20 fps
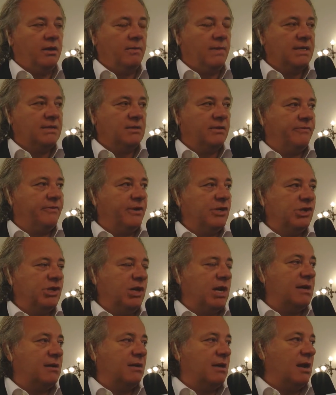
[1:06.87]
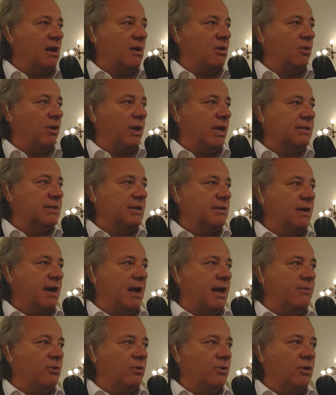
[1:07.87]
è rimasta affascinata dall'accoglienza di
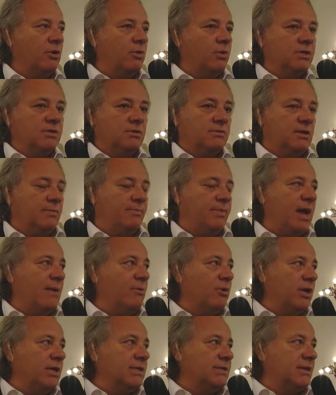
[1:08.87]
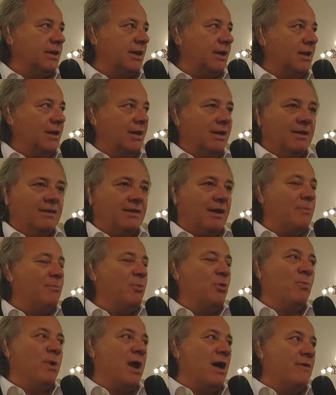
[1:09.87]
Napoli, noi in questo sappiamo di essere tra i
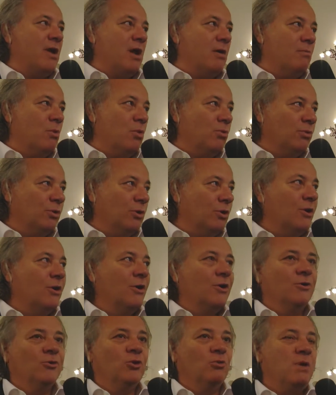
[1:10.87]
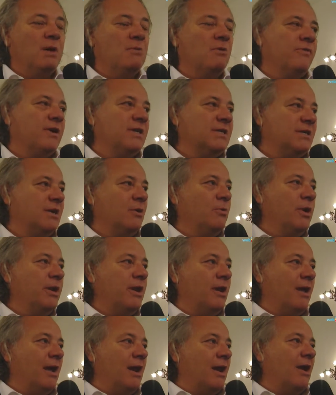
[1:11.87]
più bravi al mondo, dobbiamo far
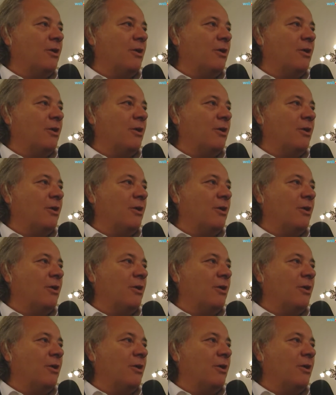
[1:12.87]
seguire